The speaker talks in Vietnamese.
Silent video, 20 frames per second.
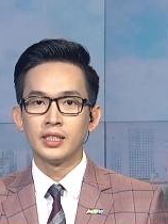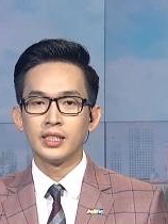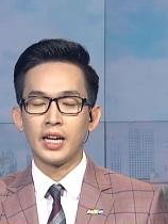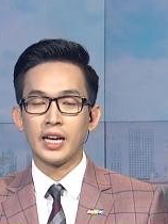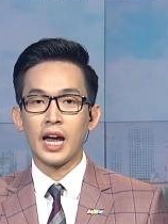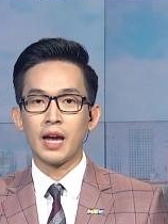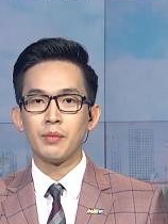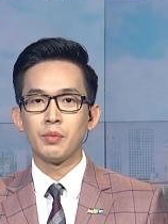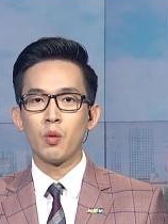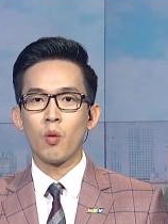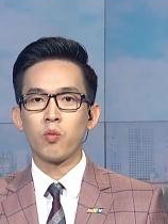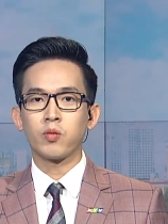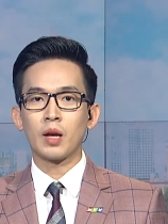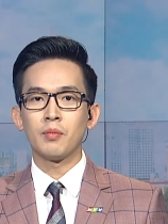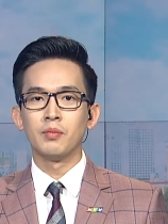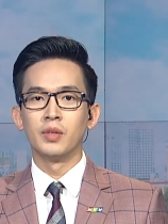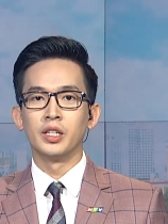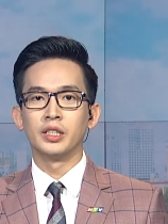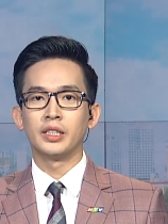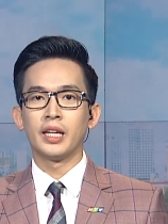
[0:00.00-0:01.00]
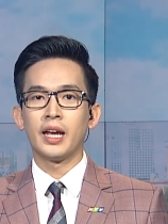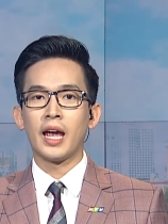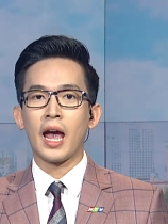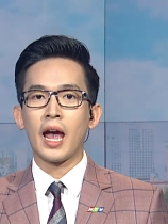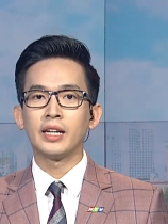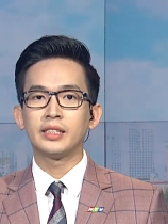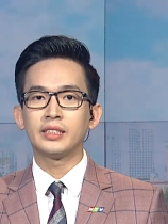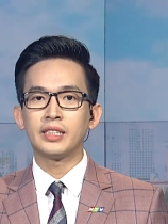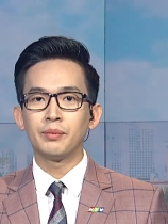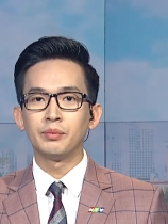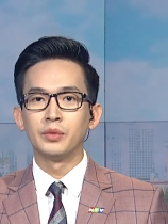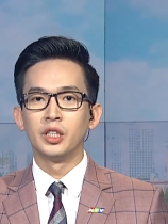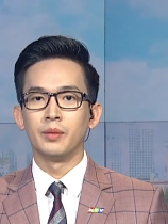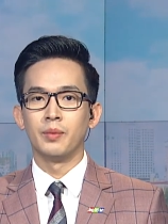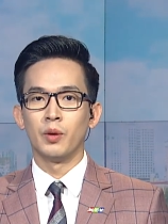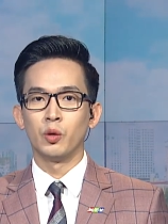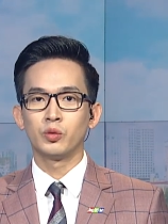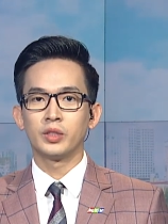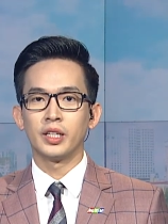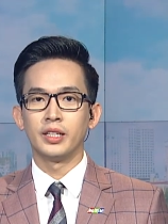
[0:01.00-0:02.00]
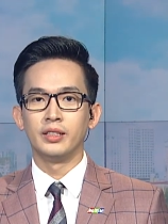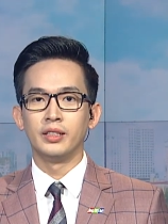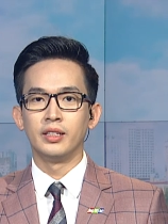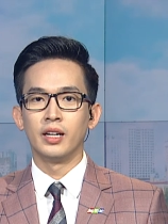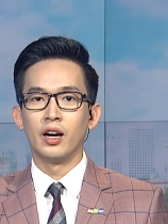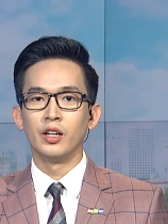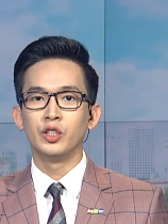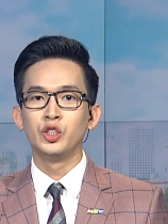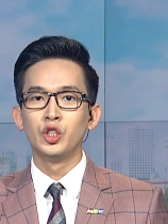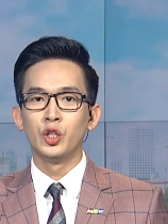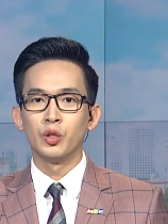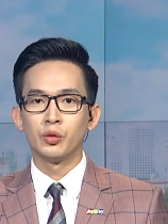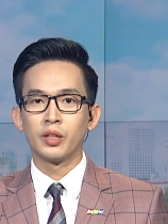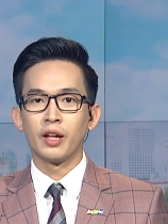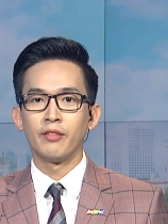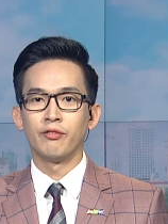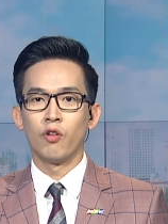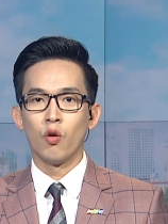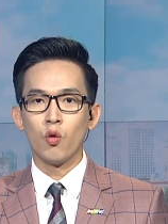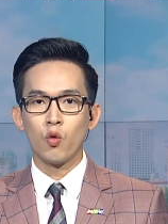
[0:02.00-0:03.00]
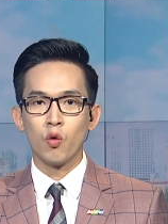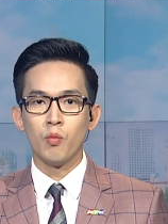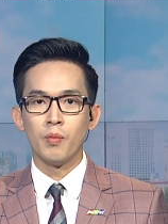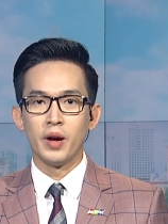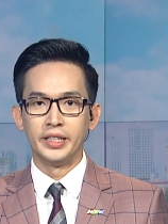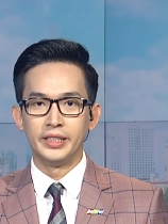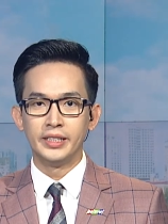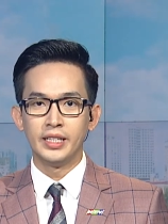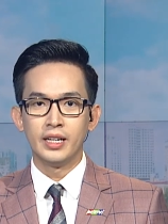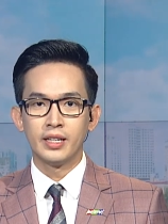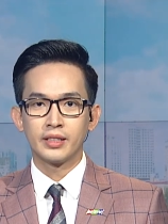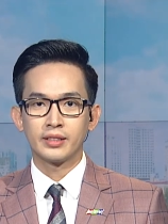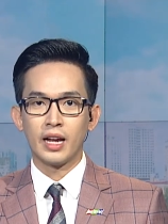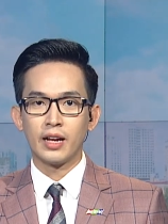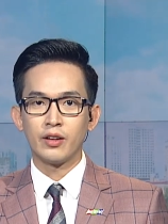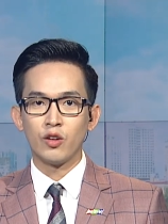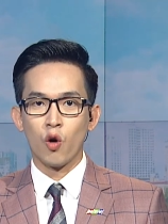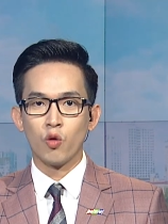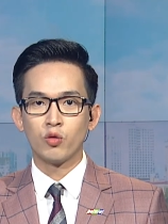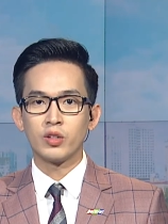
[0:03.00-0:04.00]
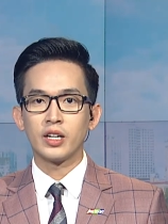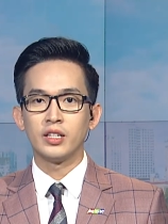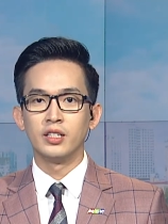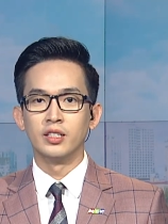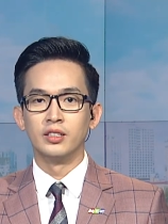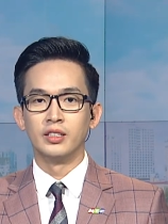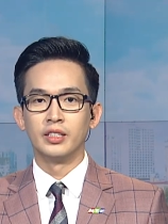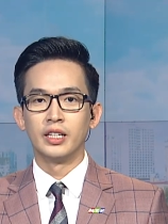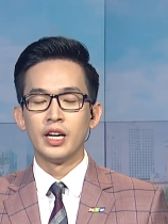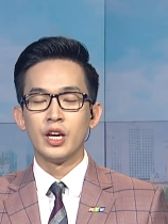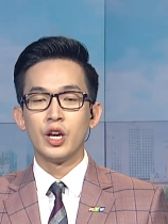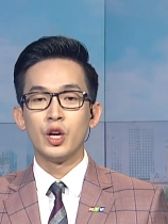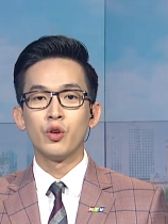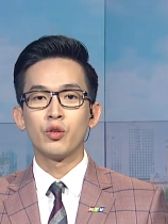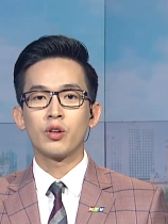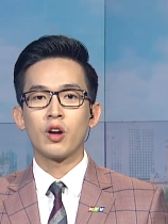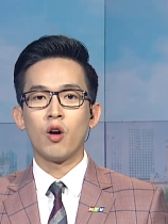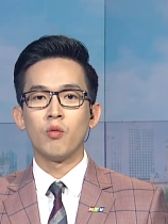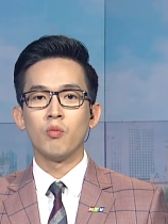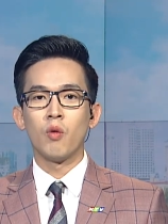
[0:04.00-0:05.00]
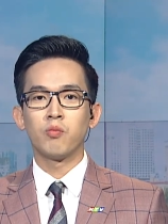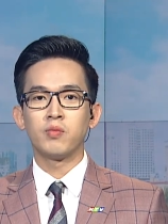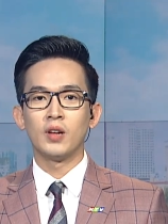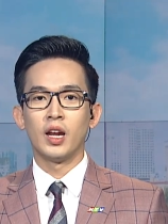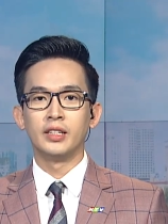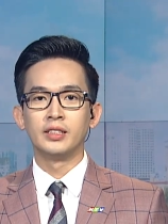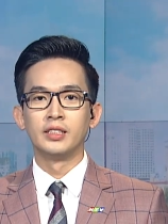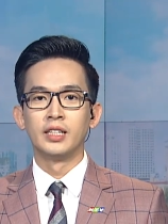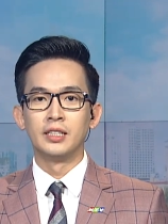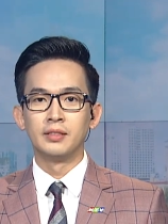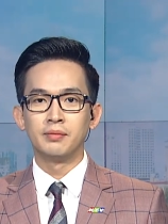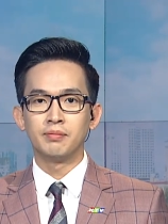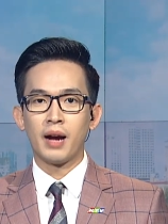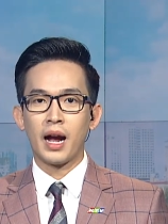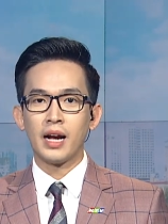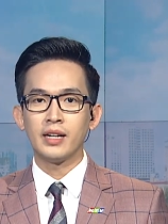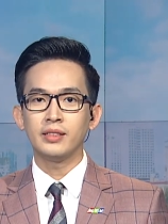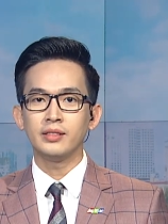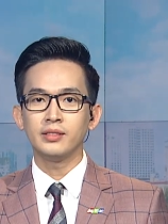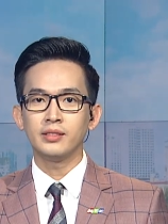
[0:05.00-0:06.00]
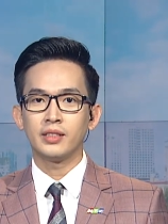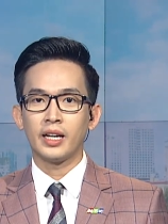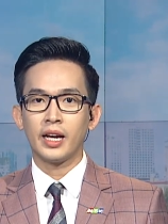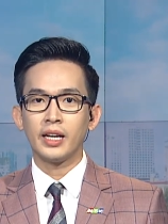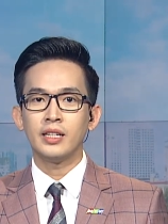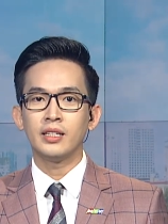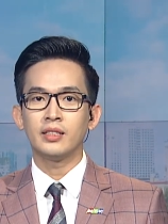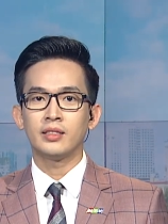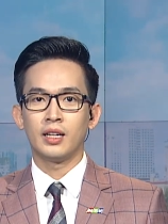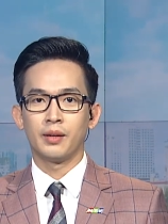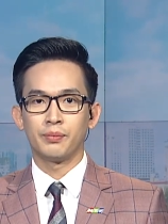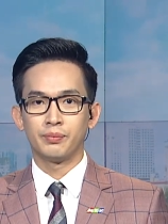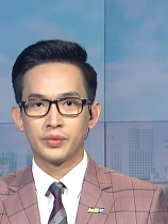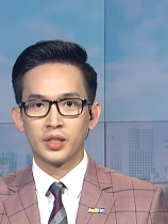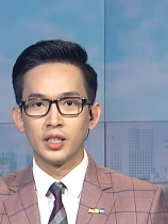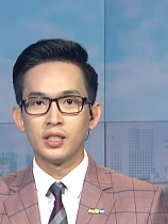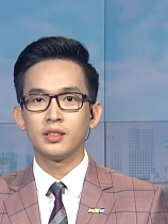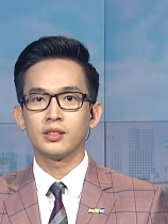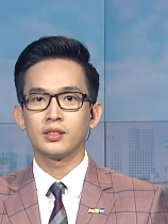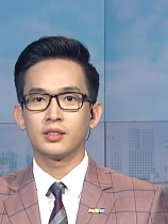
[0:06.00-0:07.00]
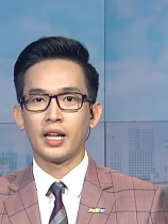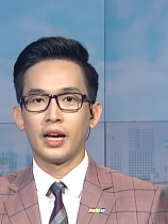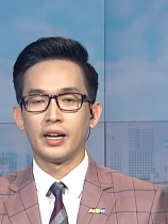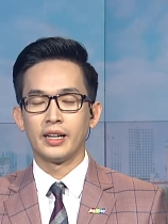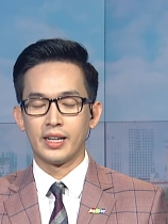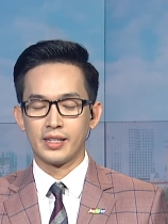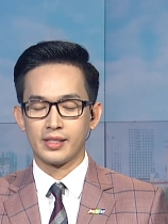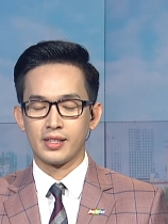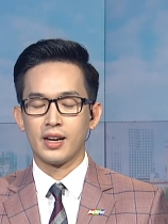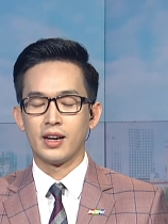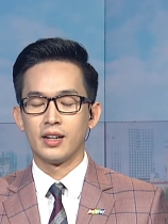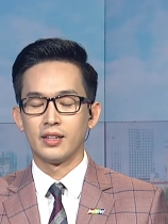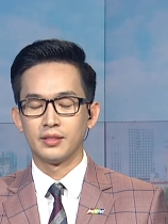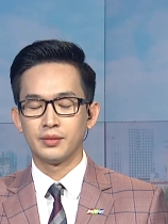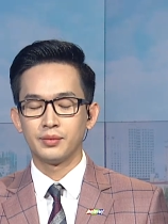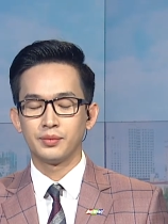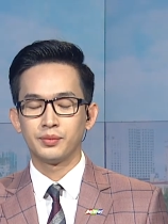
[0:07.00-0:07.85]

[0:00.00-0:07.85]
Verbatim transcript: Ngày hai mươi mốt tháng mười, thì hàng trăm người biểu tình ở nhiều thành phố của Mỹ đã đổ ra đường yêu cầu một lệnh ngừng bắn ngay lập tức tại Gaza.